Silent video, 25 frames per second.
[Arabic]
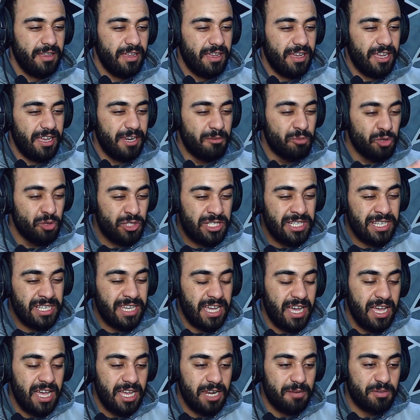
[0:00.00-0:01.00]

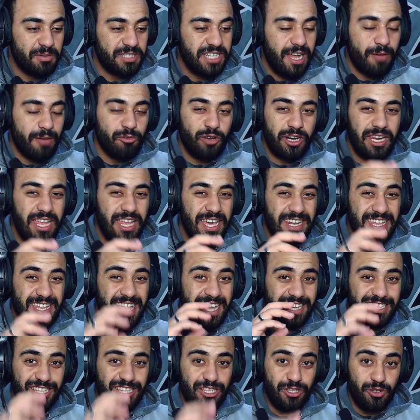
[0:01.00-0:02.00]
المزيكا اللي باش نعملوا عليها
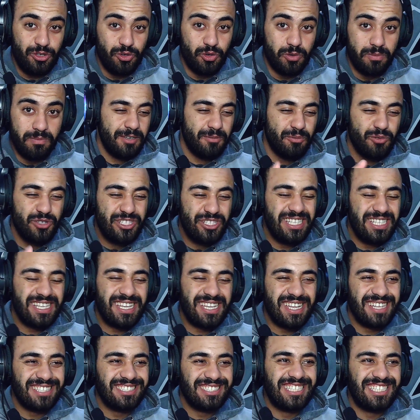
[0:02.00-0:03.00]
رياكت اليوم
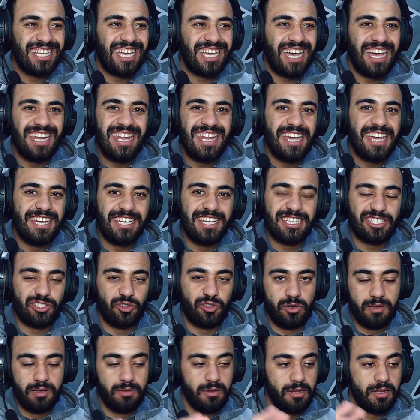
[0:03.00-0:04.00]
مزيكا تشيخ عليها الناس
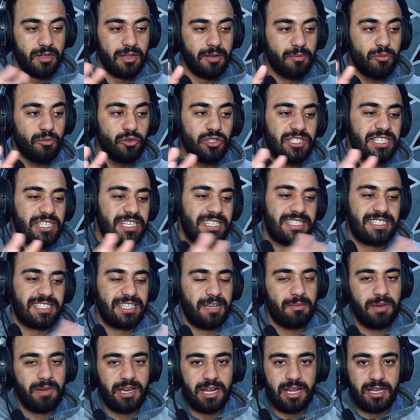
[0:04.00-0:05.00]
كل مزيكا
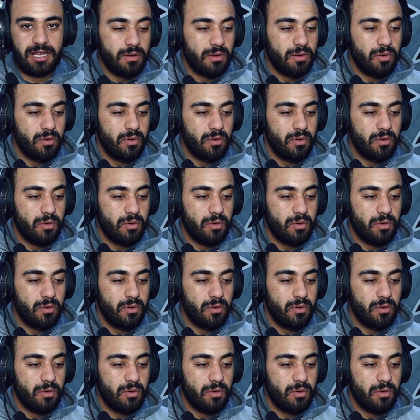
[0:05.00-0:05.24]
سمارة